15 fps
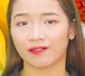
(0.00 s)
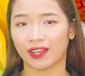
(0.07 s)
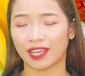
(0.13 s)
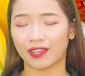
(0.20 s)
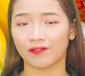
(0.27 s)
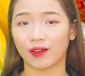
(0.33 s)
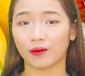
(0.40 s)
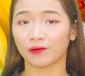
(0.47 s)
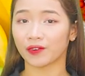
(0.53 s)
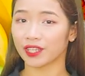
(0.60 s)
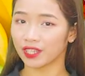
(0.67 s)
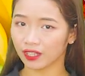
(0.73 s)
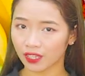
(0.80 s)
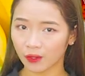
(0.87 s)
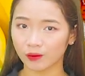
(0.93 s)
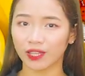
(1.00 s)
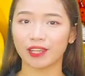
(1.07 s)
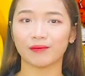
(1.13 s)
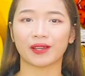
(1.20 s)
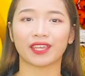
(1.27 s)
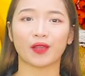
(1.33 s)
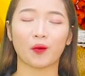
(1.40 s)
Và hy vọng với những thông
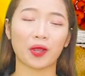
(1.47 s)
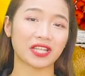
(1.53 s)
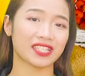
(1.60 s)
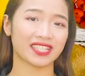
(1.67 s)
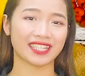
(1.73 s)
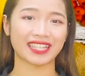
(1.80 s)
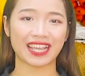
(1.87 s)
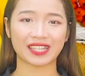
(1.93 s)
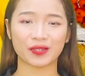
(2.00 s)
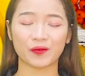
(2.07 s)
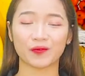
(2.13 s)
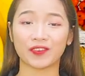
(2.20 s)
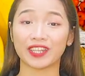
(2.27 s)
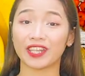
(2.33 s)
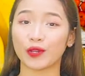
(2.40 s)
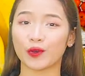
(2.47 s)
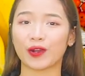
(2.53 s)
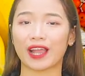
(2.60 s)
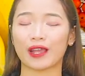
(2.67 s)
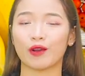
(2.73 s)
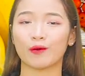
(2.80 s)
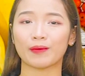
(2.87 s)
tin mà Kiều Anh chia sẻ trong video
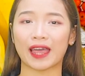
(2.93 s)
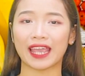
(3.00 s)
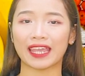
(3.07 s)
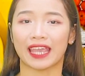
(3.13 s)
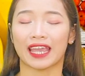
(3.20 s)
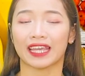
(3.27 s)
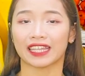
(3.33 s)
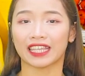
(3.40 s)
ngày hôm nay